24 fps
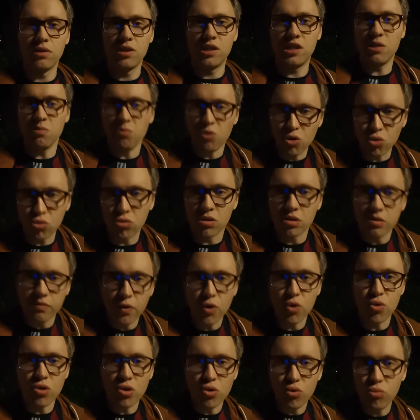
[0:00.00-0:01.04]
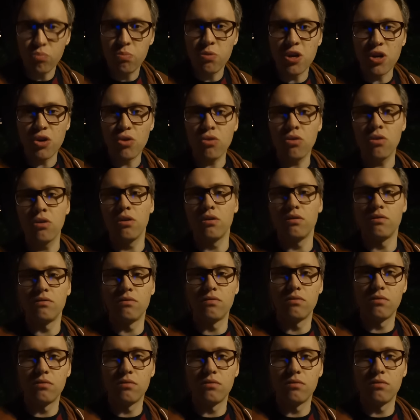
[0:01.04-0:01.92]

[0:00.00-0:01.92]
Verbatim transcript: семью-то свою не уберег.